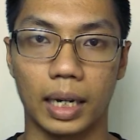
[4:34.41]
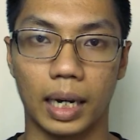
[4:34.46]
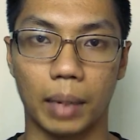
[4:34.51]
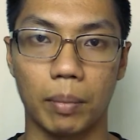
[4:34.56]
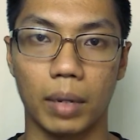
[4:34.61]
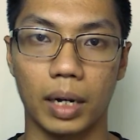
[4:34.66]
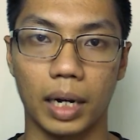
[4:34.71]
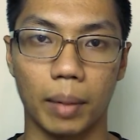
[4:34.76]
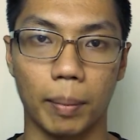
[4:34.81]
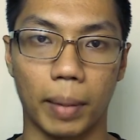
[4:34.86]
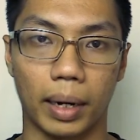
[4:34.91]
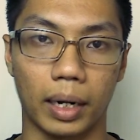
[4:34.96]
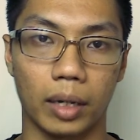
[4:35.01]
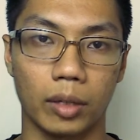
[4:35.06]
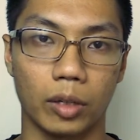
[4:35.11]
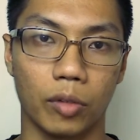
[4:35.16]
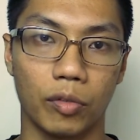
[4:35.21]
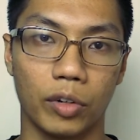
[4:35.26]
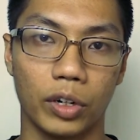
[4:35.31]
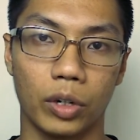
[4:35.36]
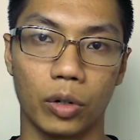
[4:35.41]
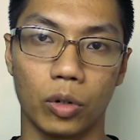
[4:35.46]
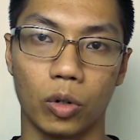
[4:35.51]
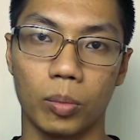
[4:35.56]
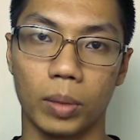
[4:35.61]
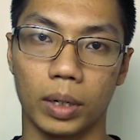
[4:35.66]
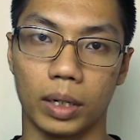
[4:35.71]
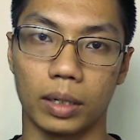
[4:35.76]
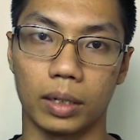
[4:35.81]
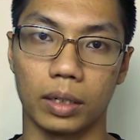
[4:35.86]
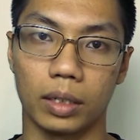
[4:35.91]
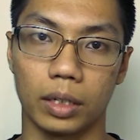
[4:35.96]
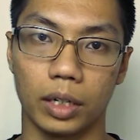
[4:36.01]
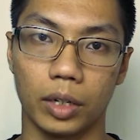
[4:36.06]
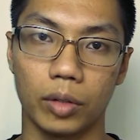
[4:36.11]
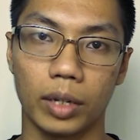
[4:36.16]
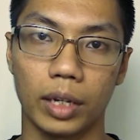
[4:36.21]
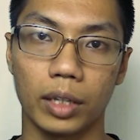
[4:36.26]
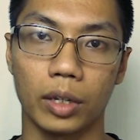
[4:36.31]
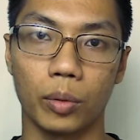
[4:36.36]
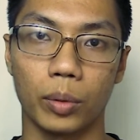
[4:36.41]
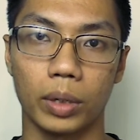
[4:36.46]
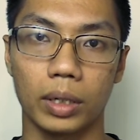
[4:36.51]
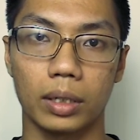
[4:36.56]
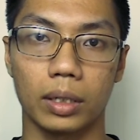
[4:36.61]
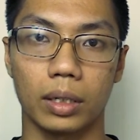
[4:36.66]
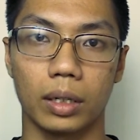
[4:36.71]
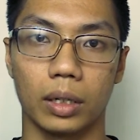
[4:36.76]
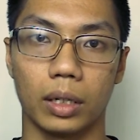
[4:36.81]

Cảm ơn các bạn đã theo dõi video của mình. Nếu thấy hữu ích,